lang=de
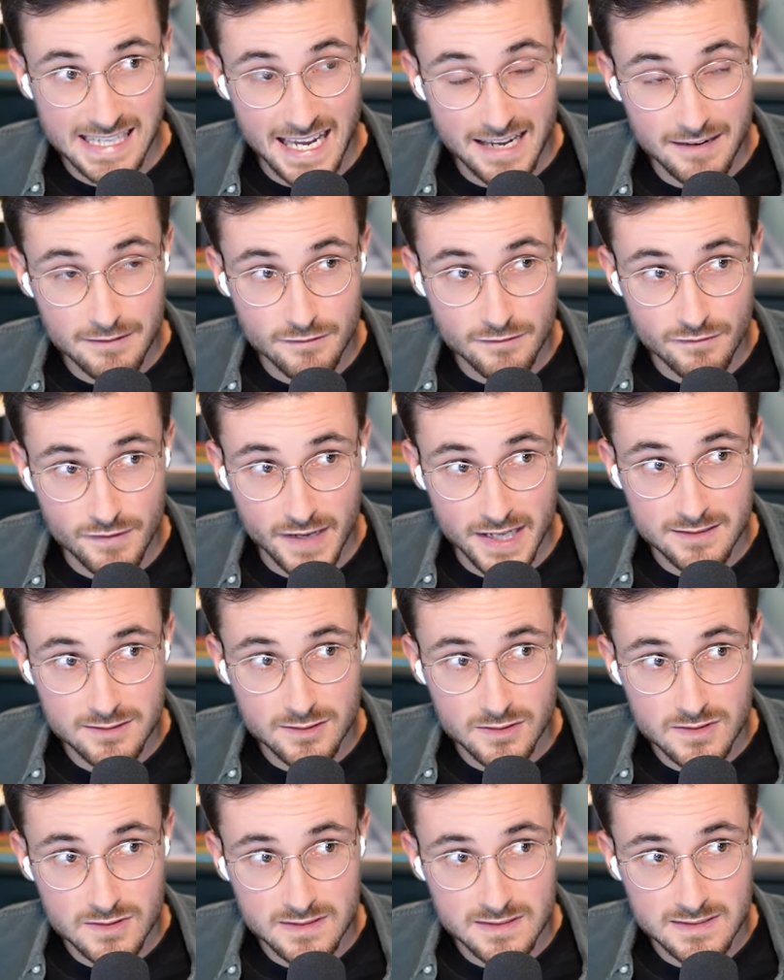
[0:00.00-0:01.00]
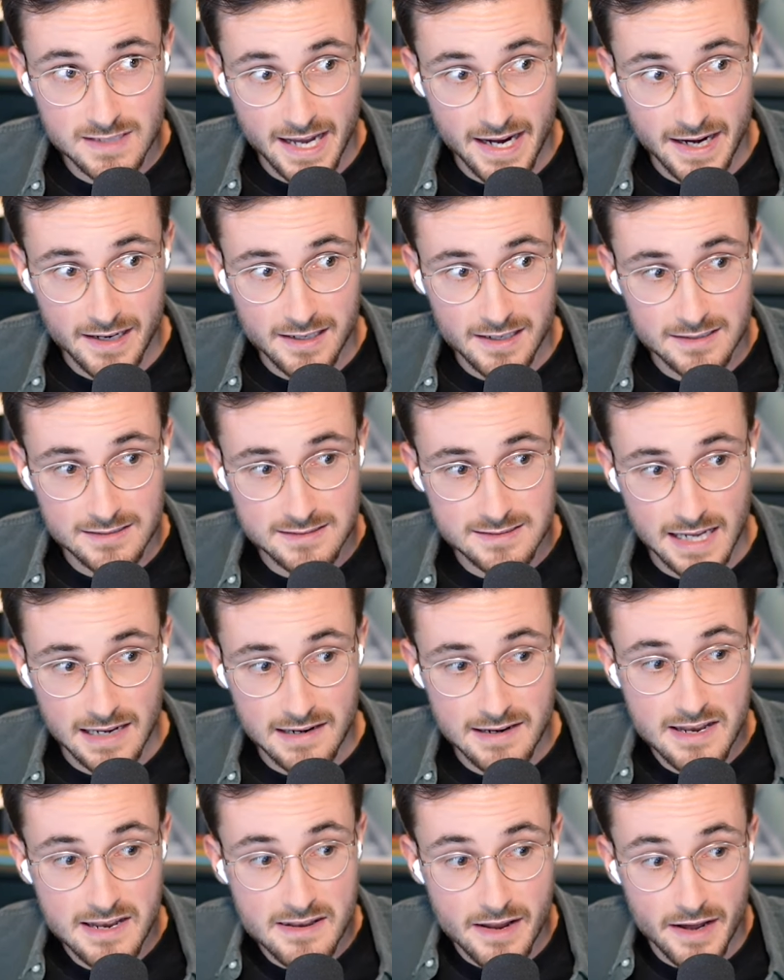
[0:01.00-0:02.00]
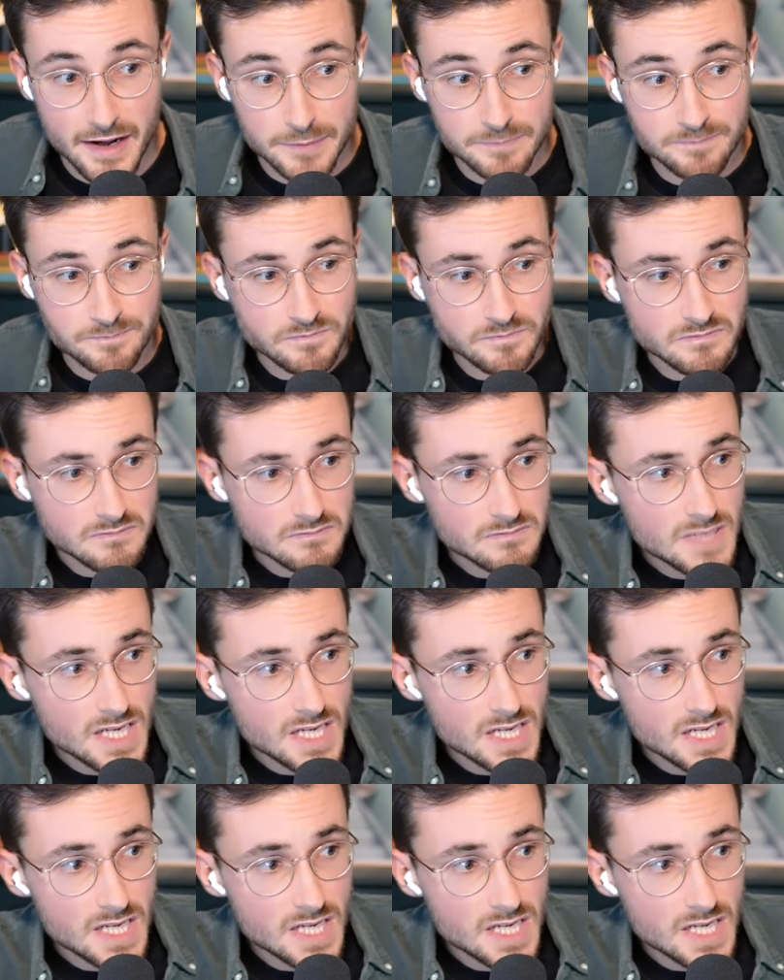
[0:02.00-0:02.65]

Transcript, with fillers: wenn sozusagen Christian Lindner